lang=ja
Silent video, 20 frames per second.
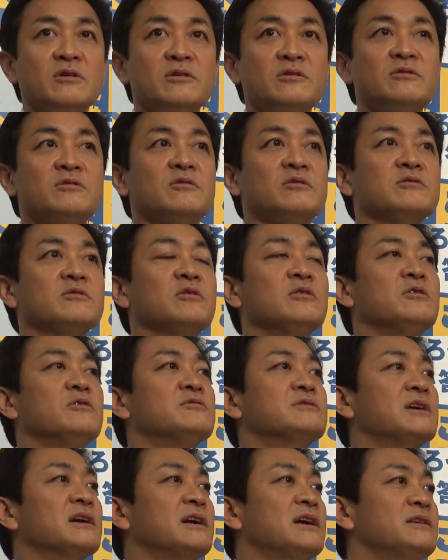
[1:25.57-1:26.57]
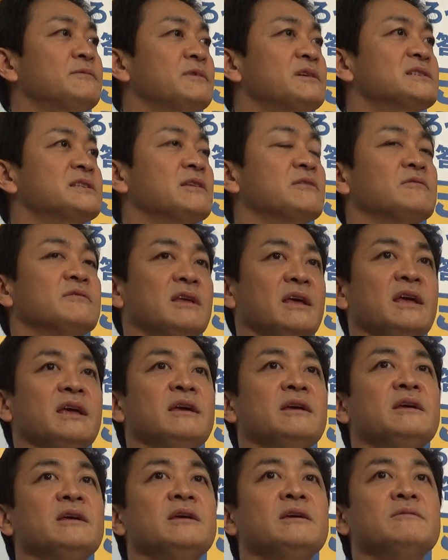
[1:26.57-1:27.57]
いうことを伺いましたの
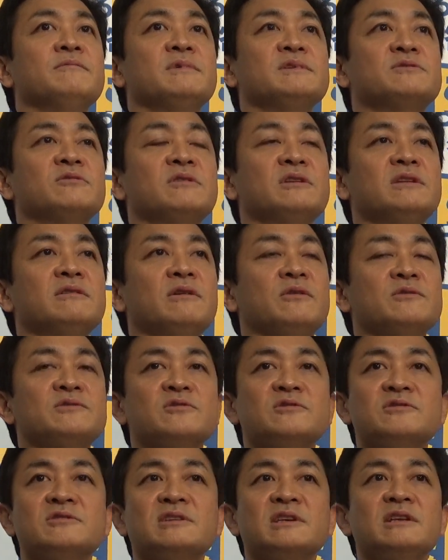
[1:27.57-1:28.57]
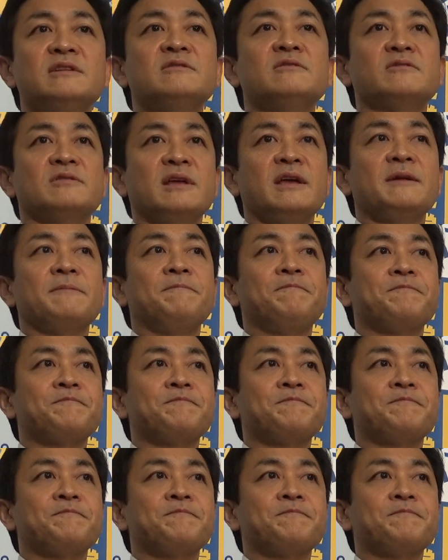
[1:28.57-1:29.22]
で、まあ、それでは遅すぎるので